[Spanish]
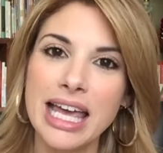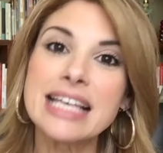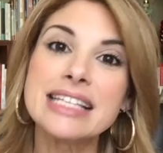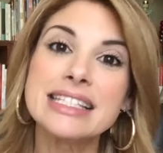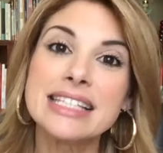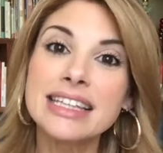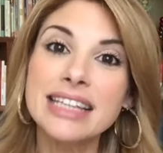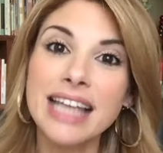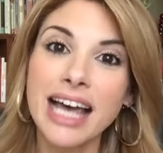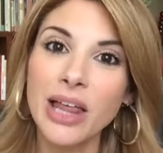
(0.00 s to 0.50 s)

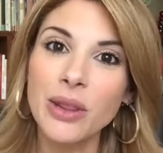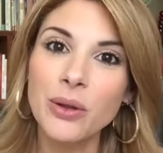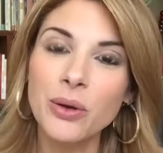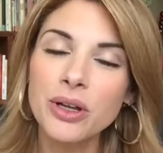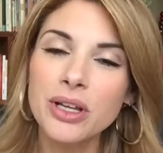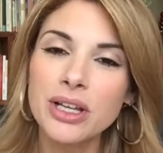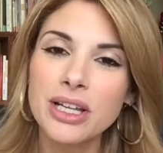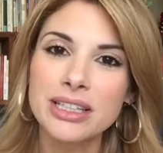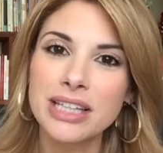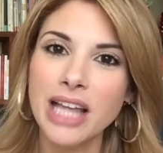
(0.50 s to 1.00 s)

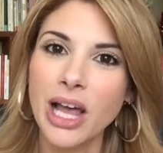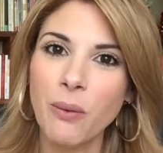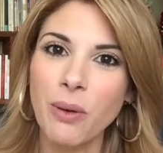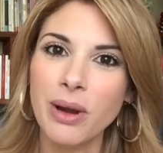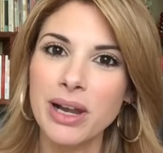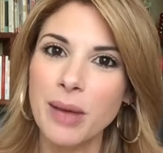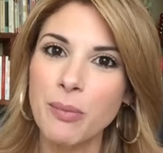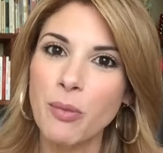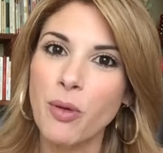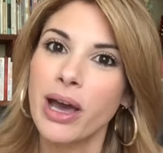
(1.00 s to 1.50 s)
excitado, tal
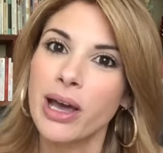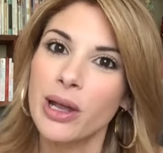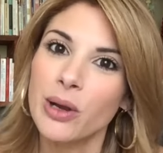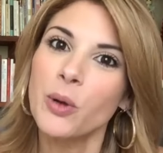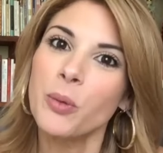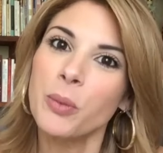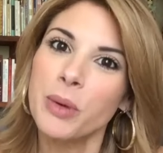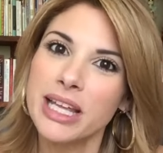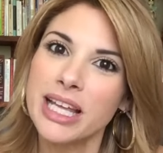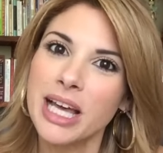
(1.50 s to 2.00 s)
cual la mujer
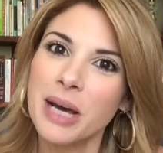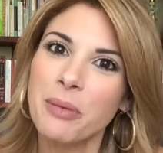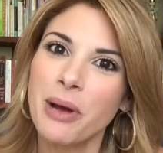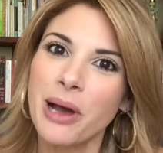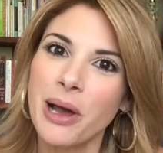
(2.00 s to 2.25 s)
lubrica,